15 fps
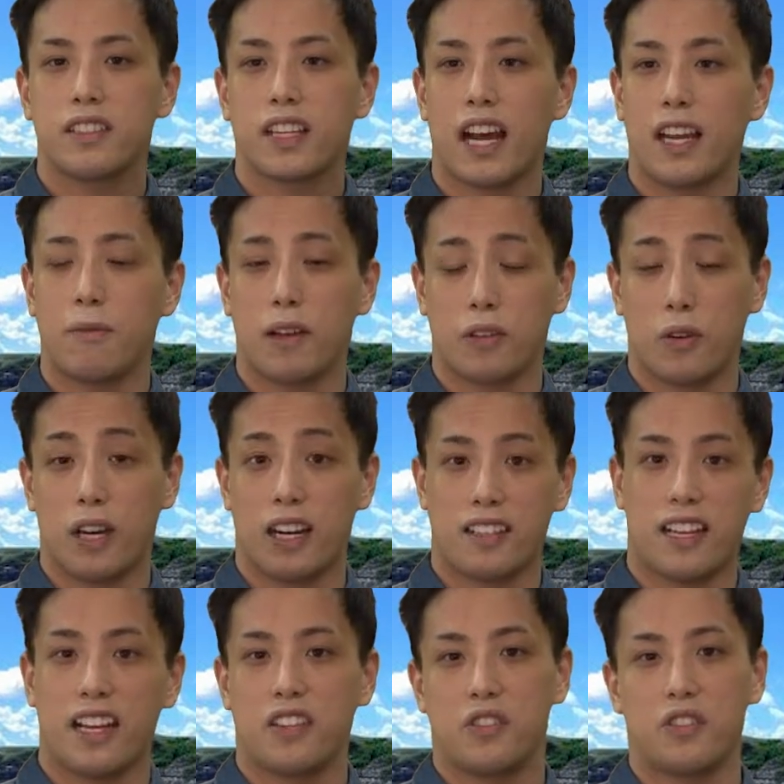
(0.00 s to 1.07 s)
近い場所から
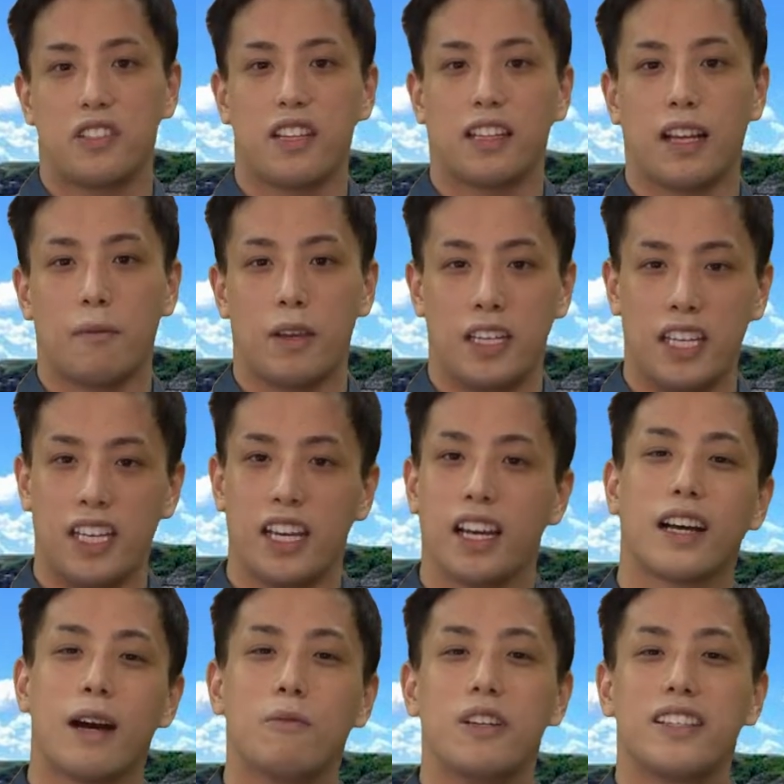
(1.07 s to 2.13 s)
産出したために
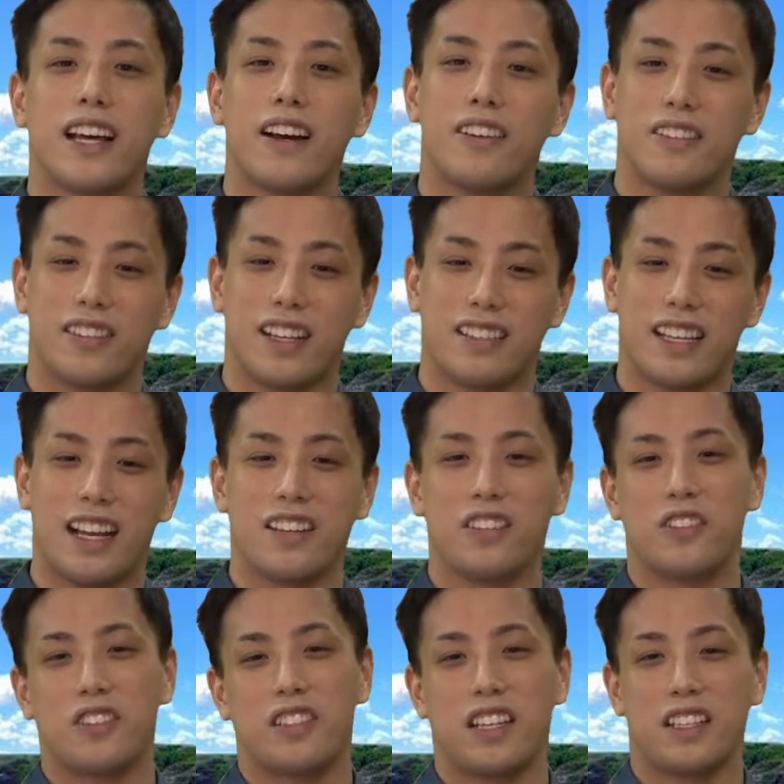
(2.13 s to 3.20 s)
カムイサウルスが産
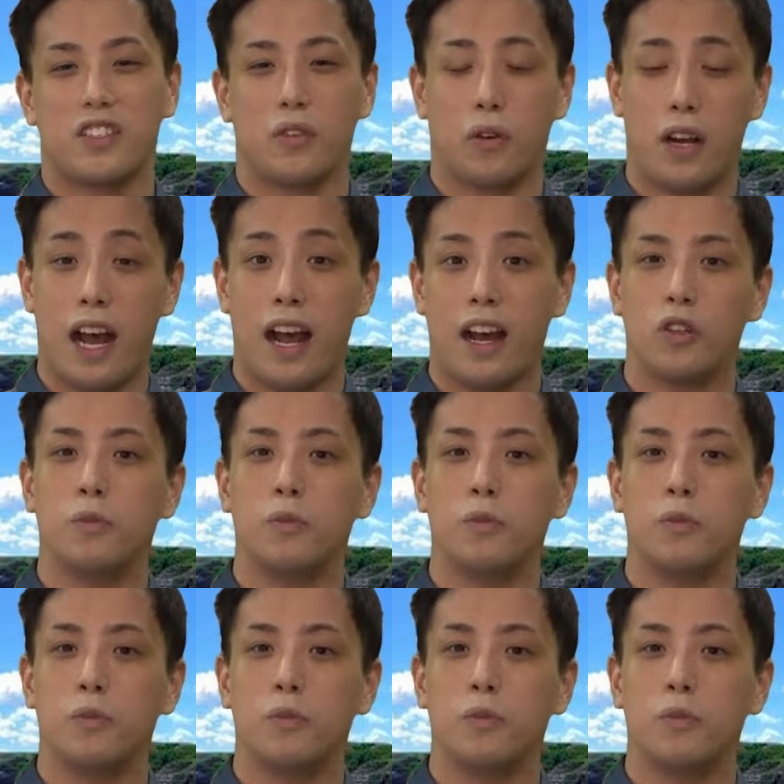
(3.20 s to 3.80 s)
出した地層が